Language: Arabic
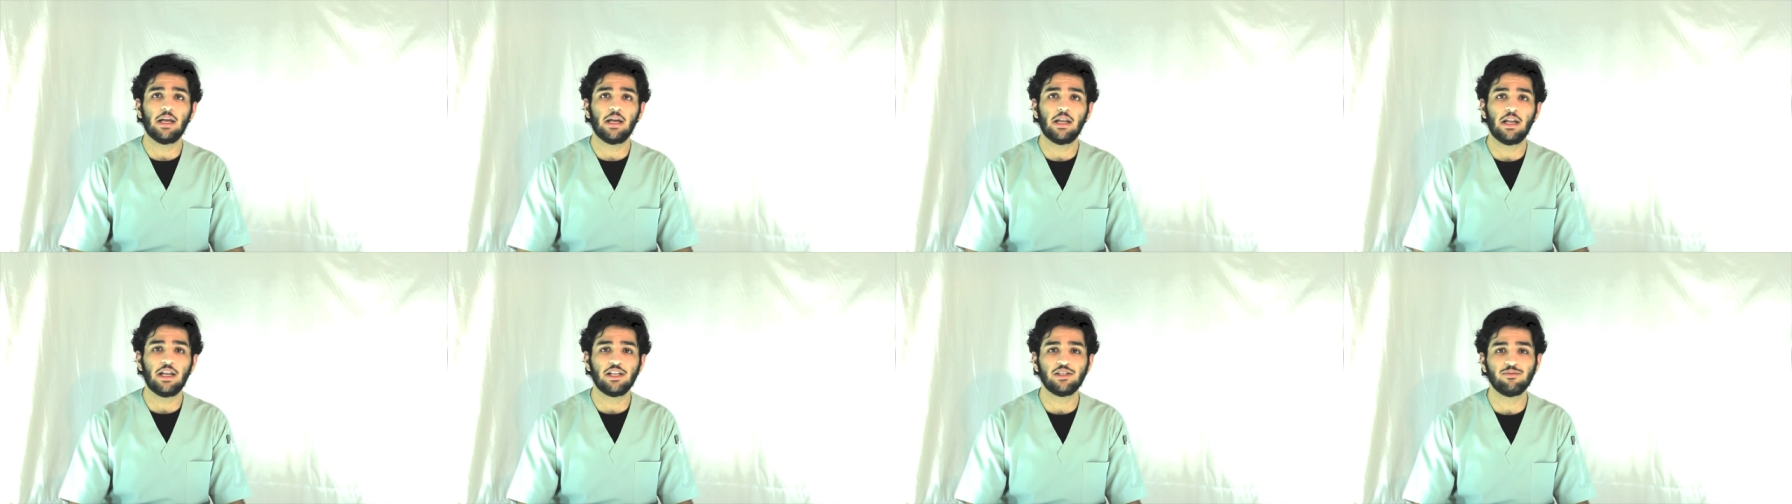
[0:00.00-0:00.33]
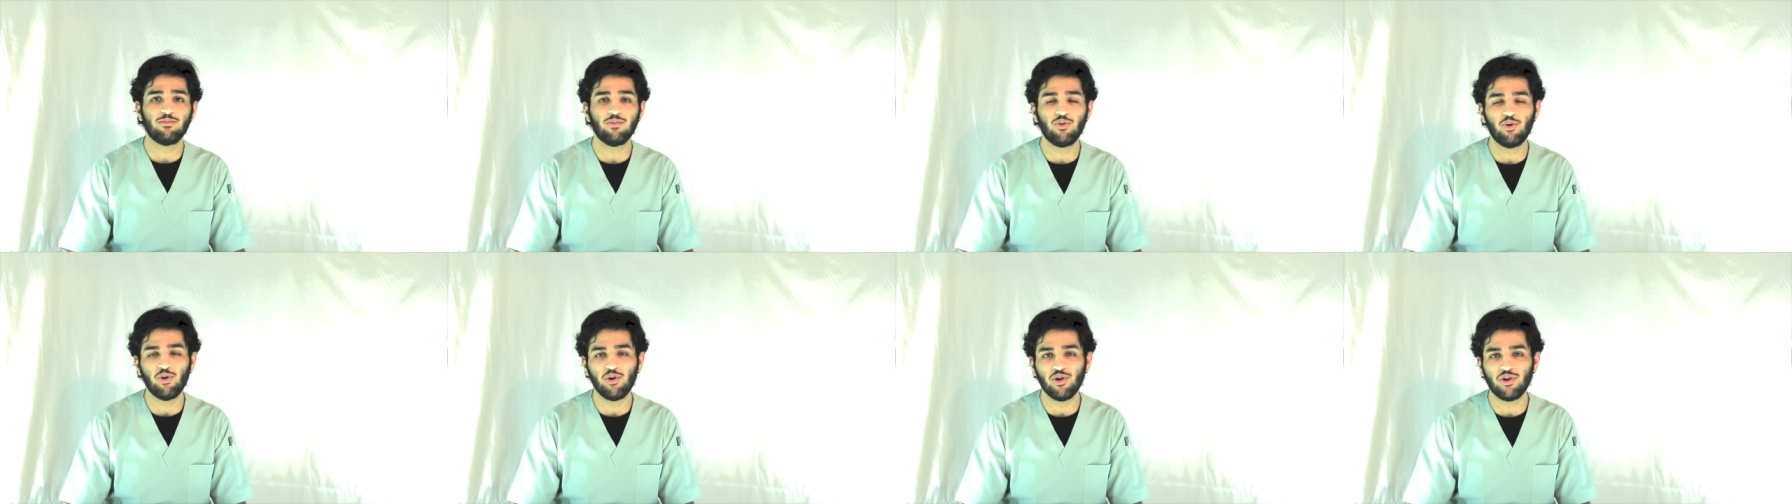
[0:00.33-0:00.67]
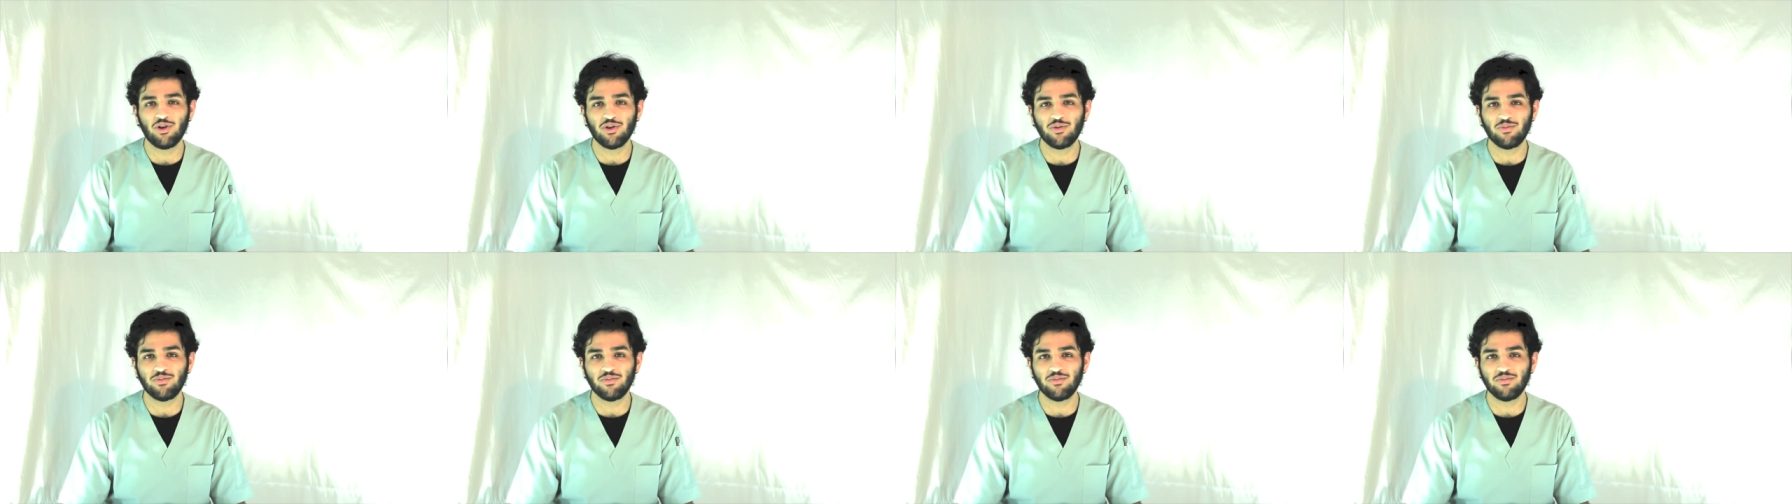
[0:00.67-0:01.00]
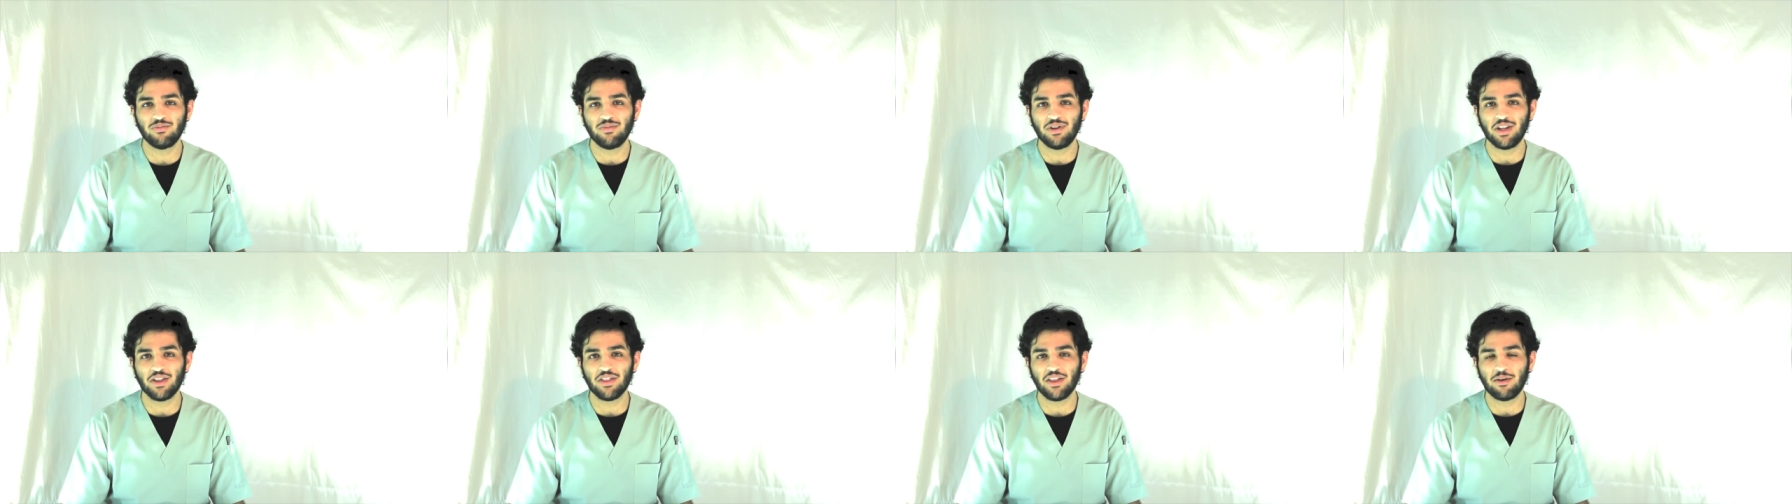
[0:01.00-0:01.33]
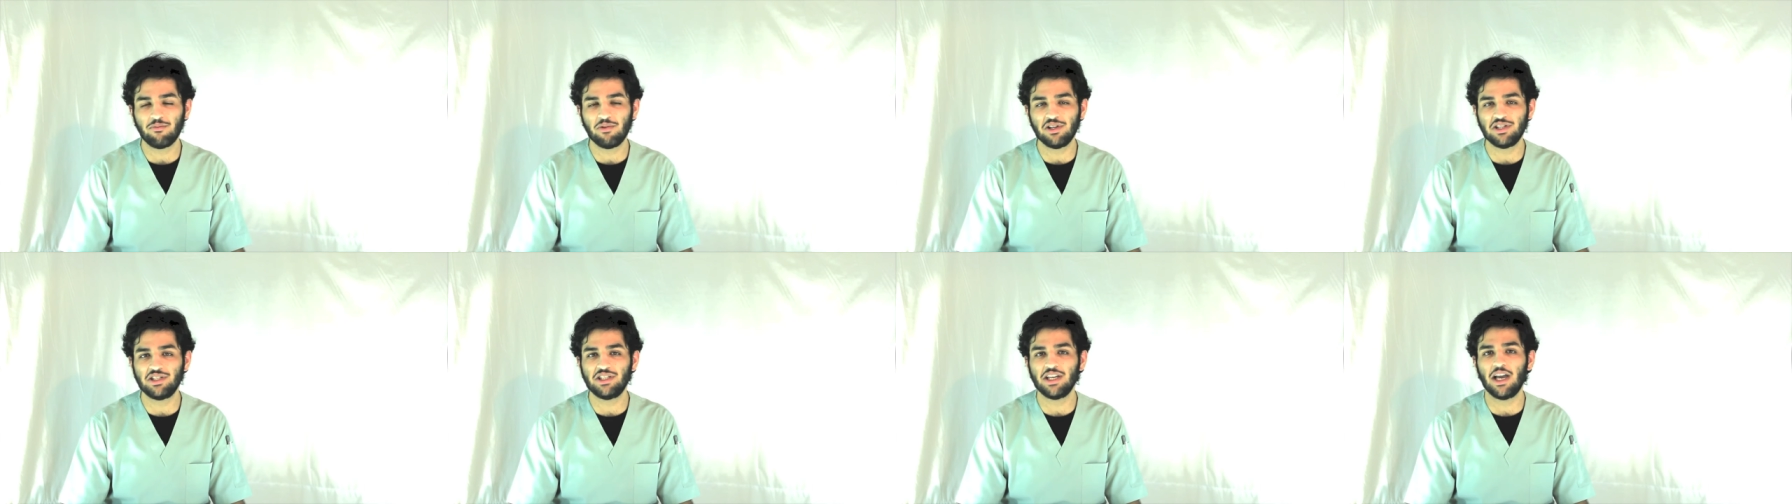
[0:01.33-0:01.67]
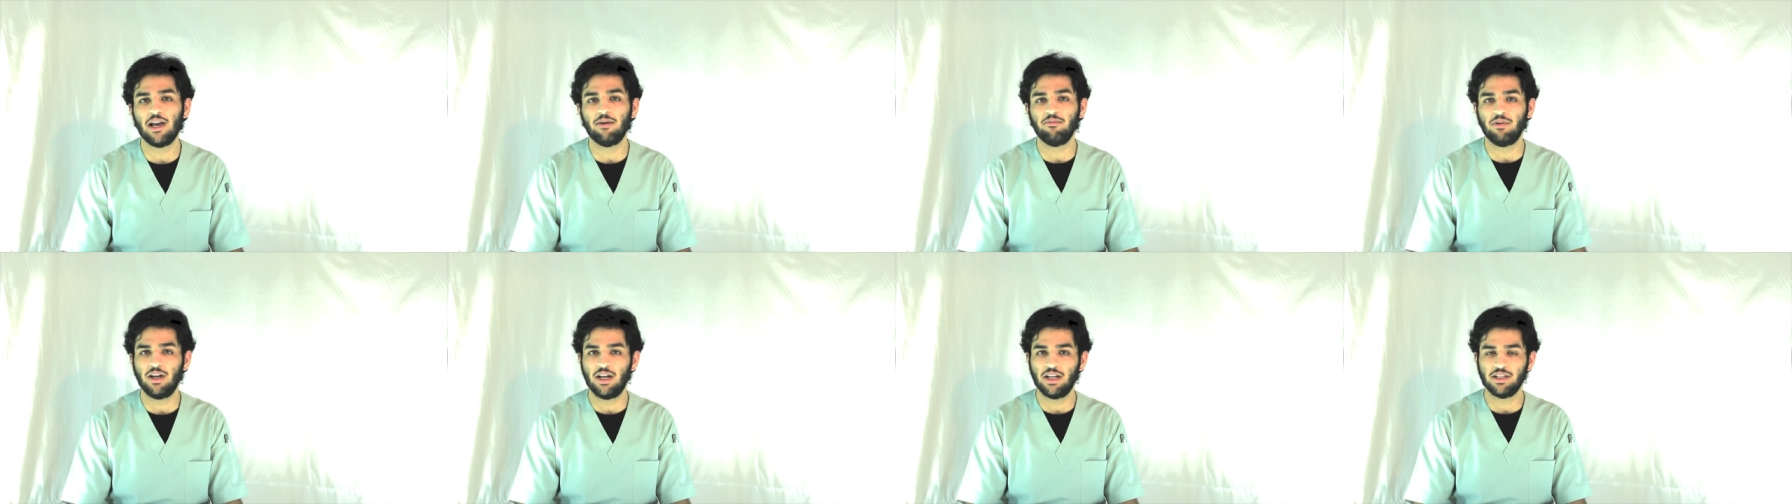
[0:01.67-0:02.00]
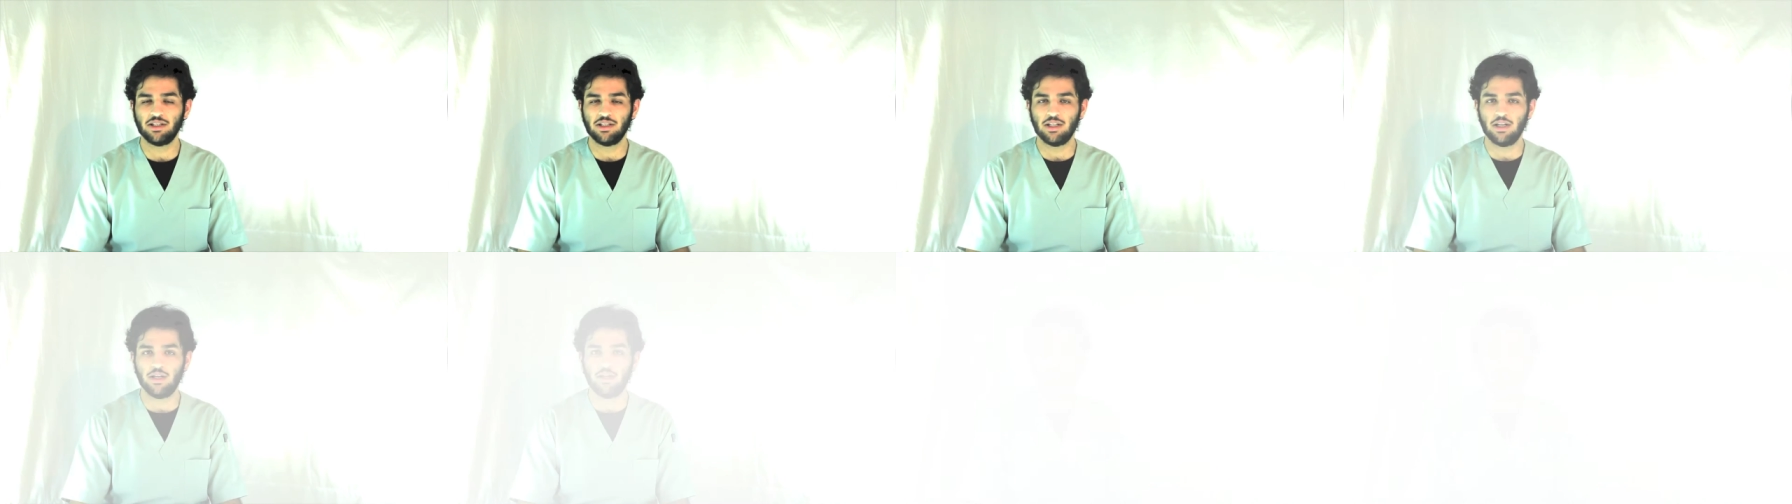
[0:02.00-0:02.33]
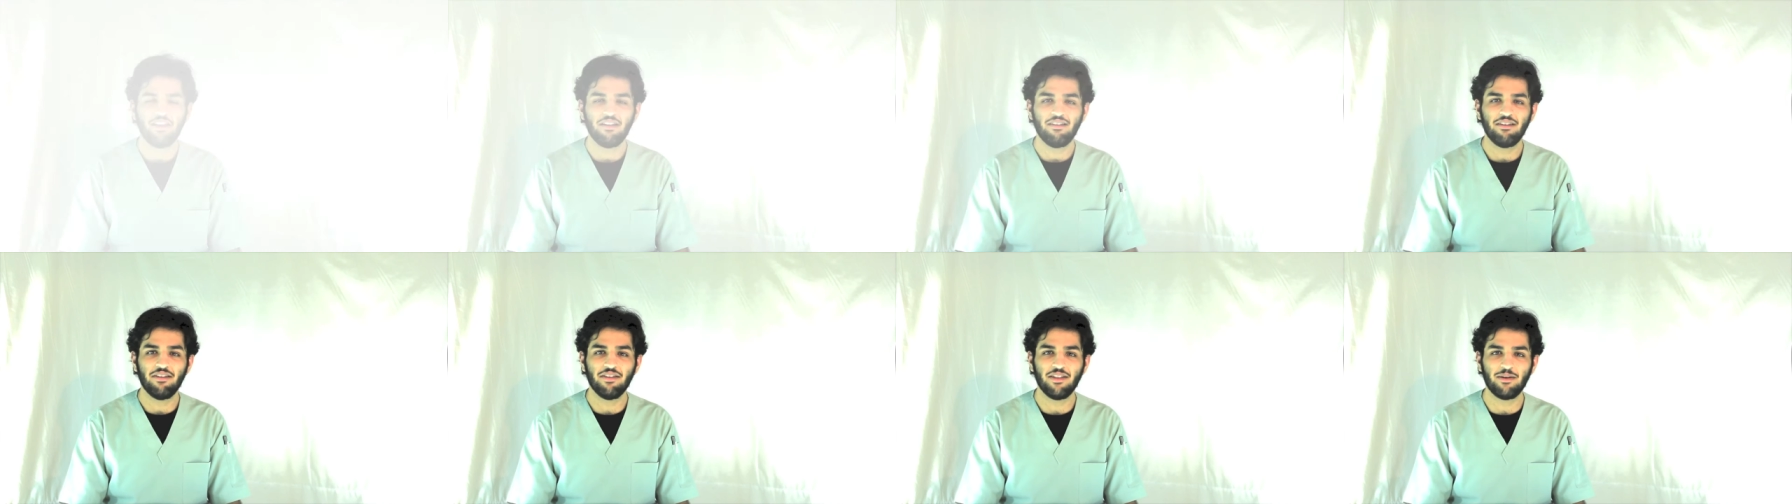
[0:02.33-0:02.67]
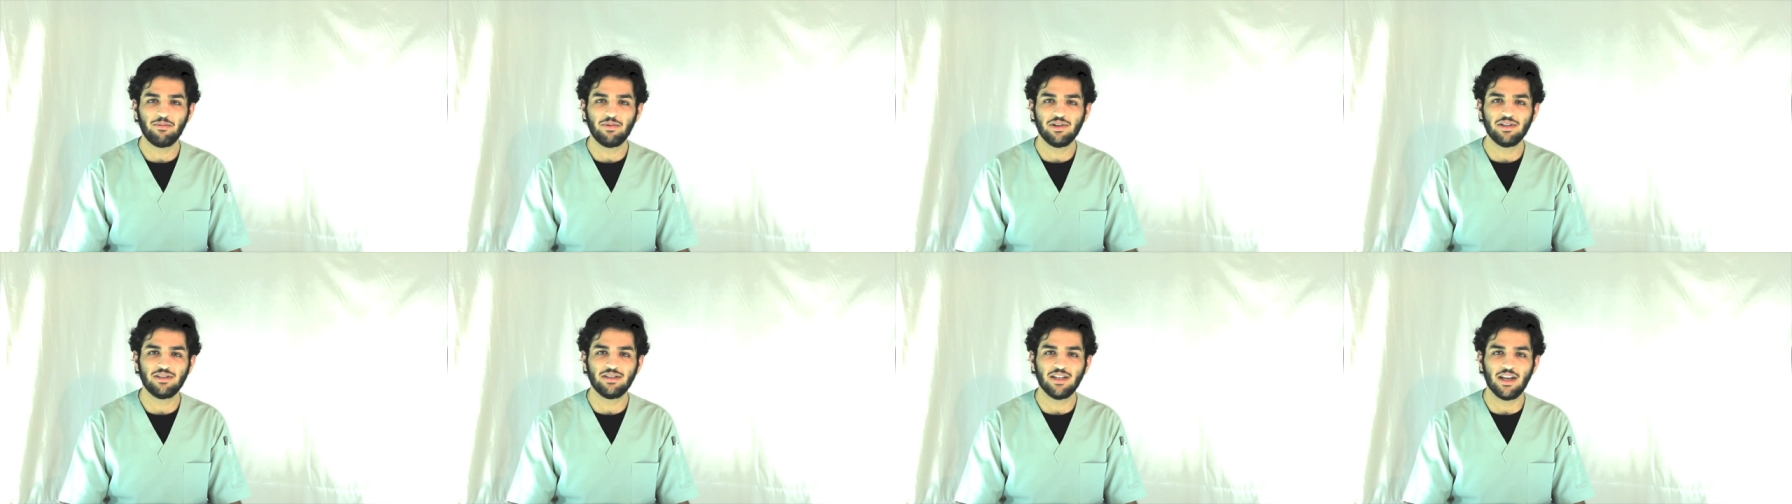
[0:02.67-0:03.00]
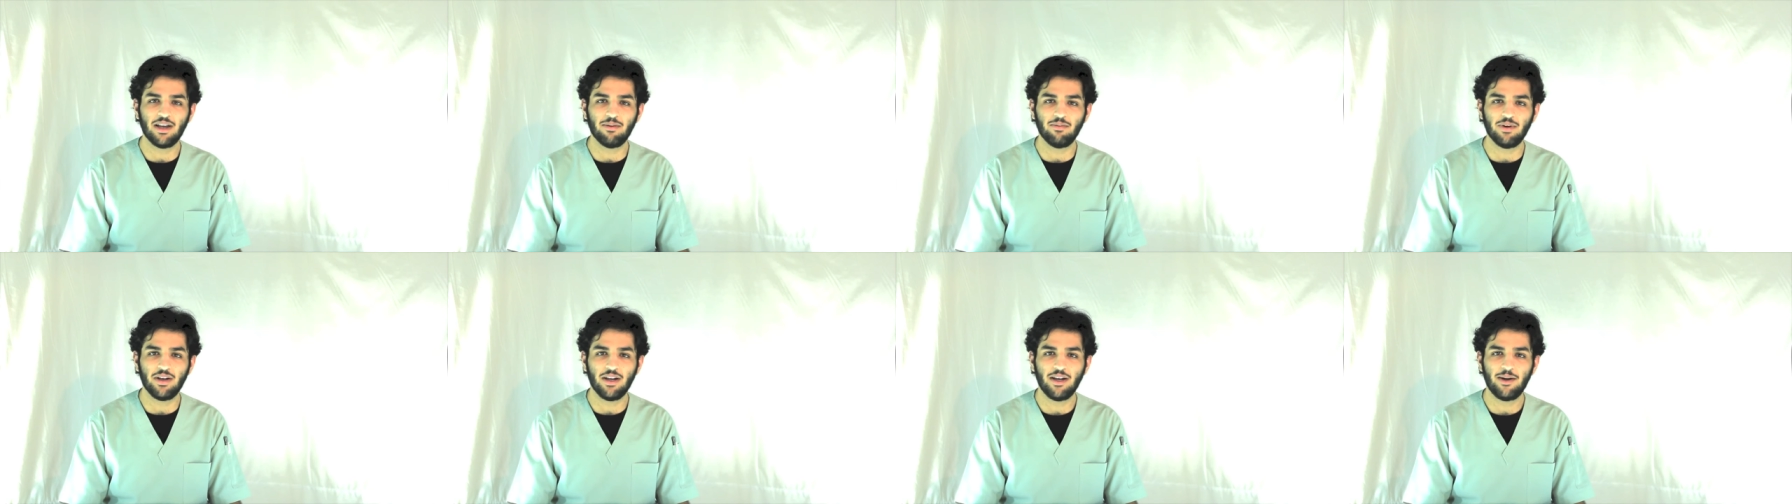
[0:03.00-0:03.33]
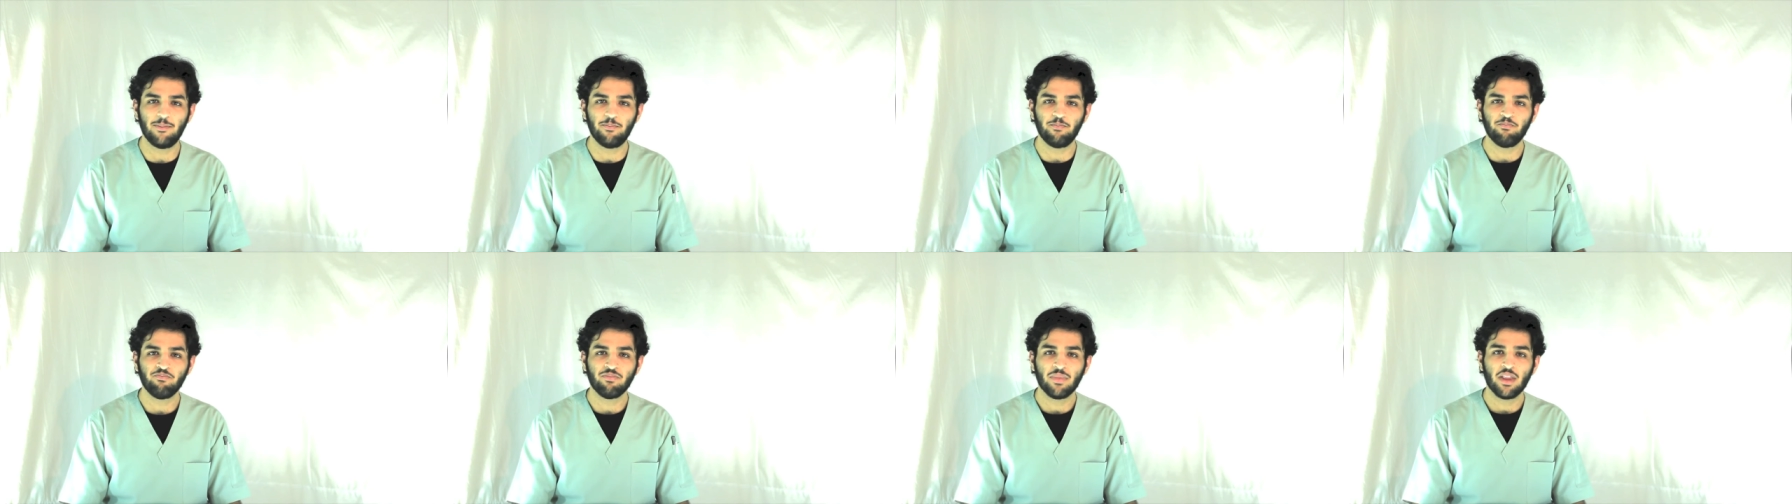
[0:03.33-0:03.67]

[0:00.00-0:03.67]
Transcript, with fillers: لازم أقول لكم نظام الجامعة أصلا نظام الجامعة